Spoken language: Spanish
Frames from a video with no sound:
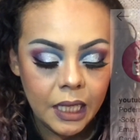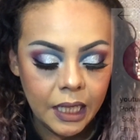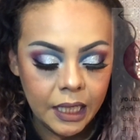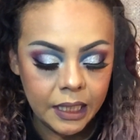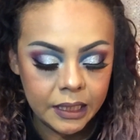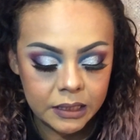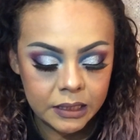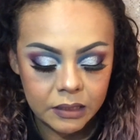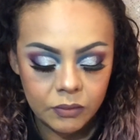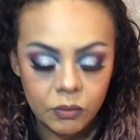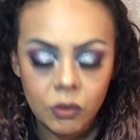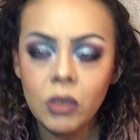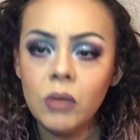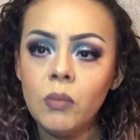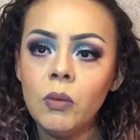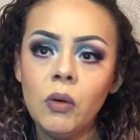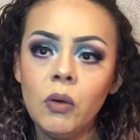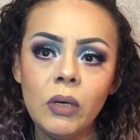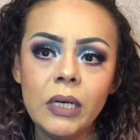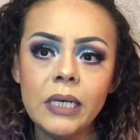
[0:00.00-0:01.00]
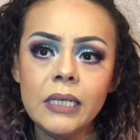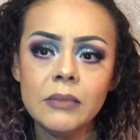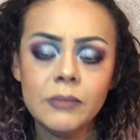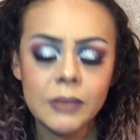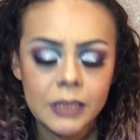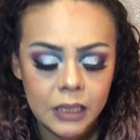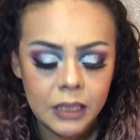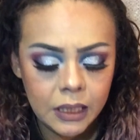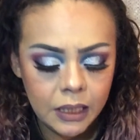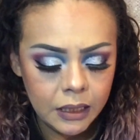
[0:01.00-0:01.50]
Este, beauty bloggers
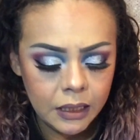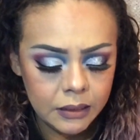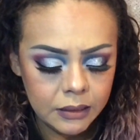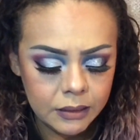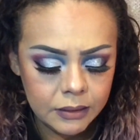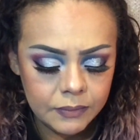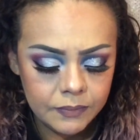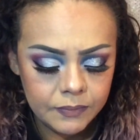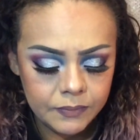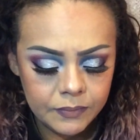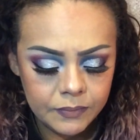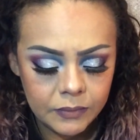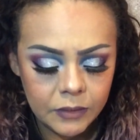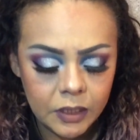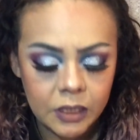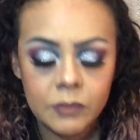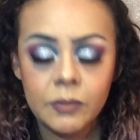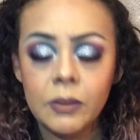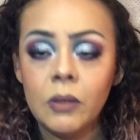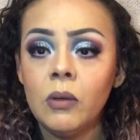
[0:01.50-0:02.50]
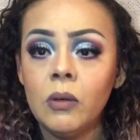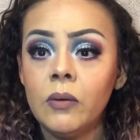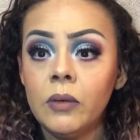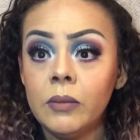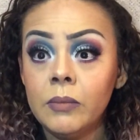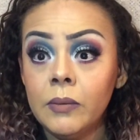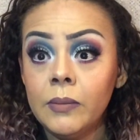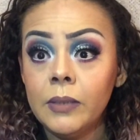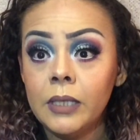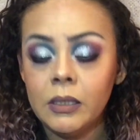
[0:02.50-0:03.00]
mexicanas, espero no
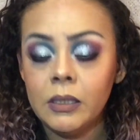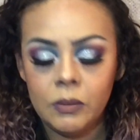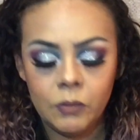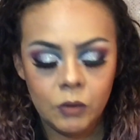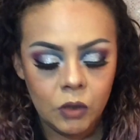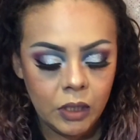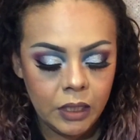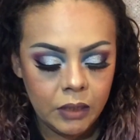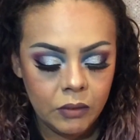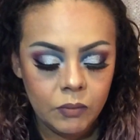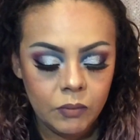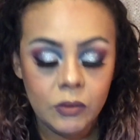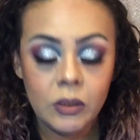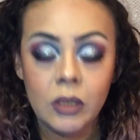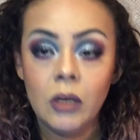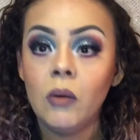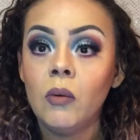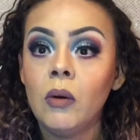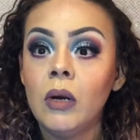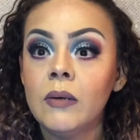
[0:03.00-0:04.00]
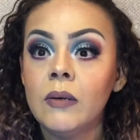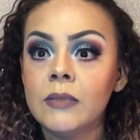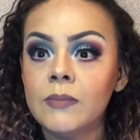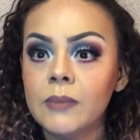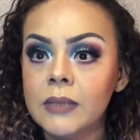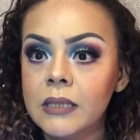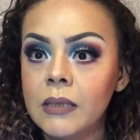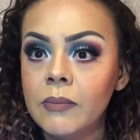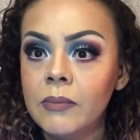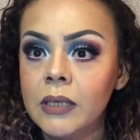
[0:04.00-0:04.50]
haberme equivocado, porque luego la vez
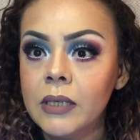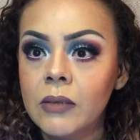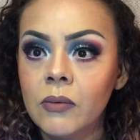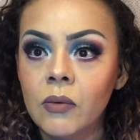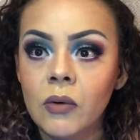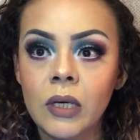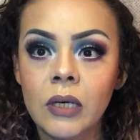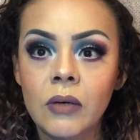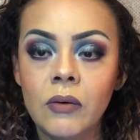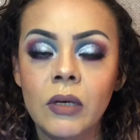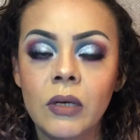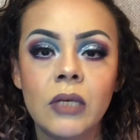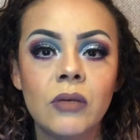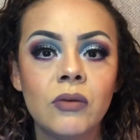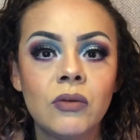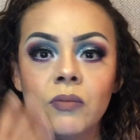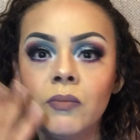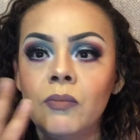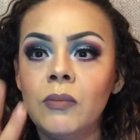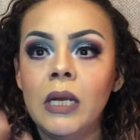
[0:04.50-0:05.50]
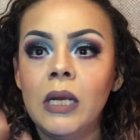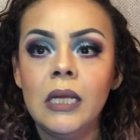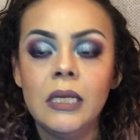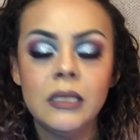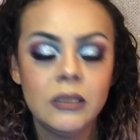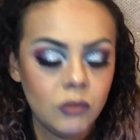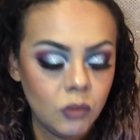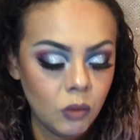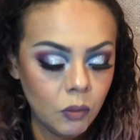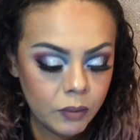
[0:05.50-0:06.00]
pasada me equivoqué con ellos, mil
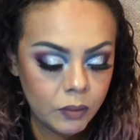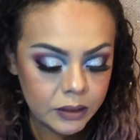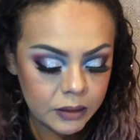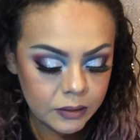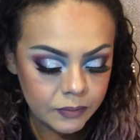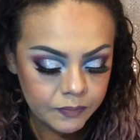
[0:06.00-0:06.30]
disculpas.